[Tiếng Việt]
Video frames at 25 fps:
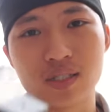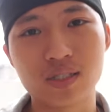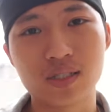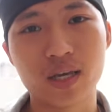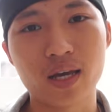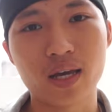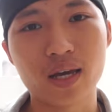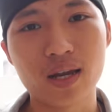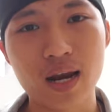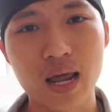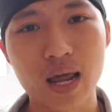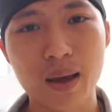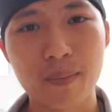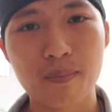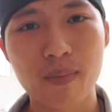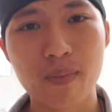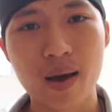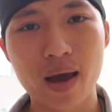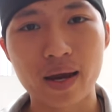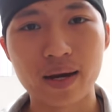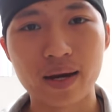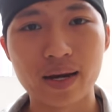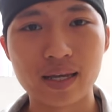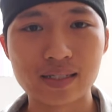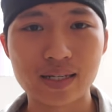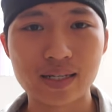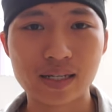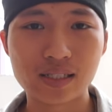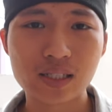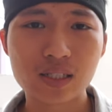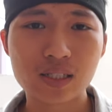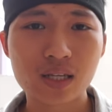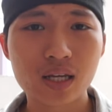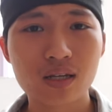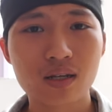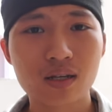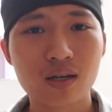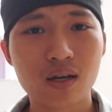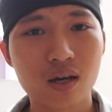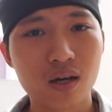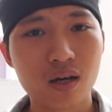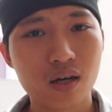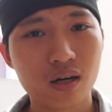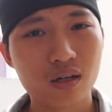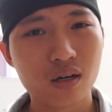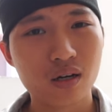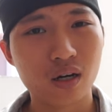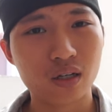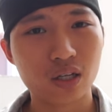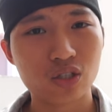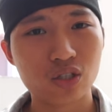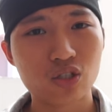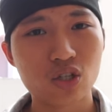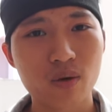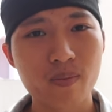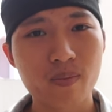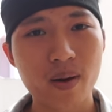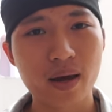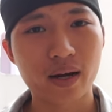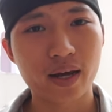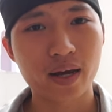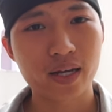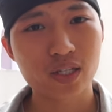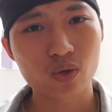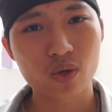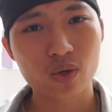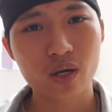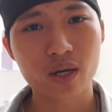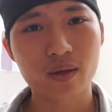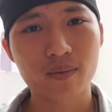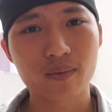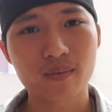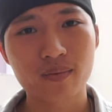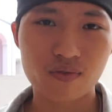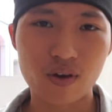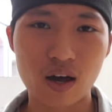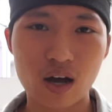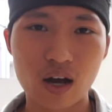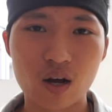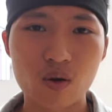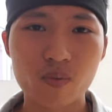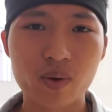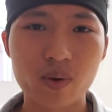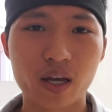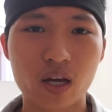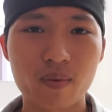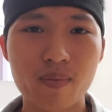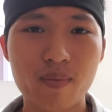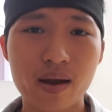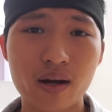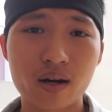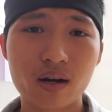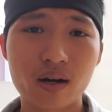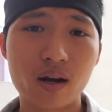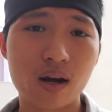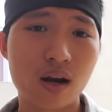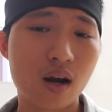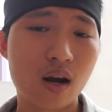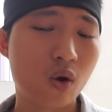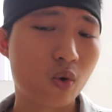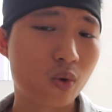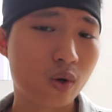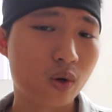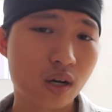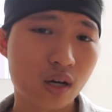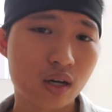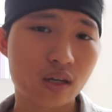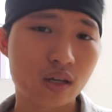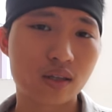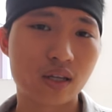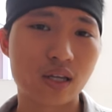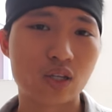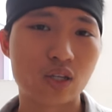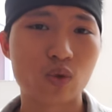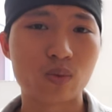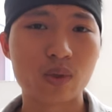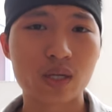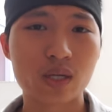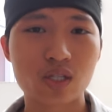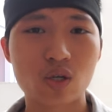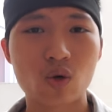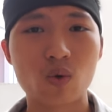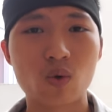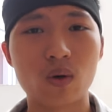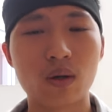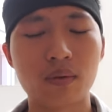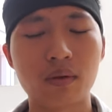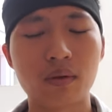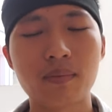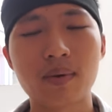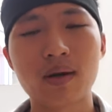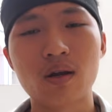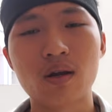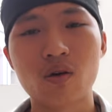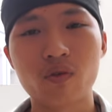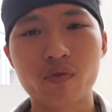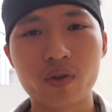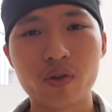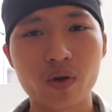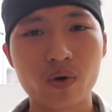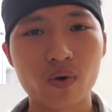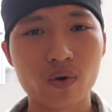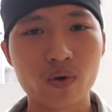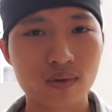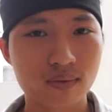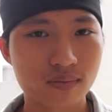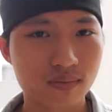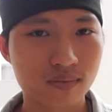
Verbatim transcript: sẽ làm bài đánh giá chi tiết gửi đến cho các bạn ngay sau đây Và không để các bạn đợi lâu nữa thì chúng ta sẽ cùng lập tức bắt đầu video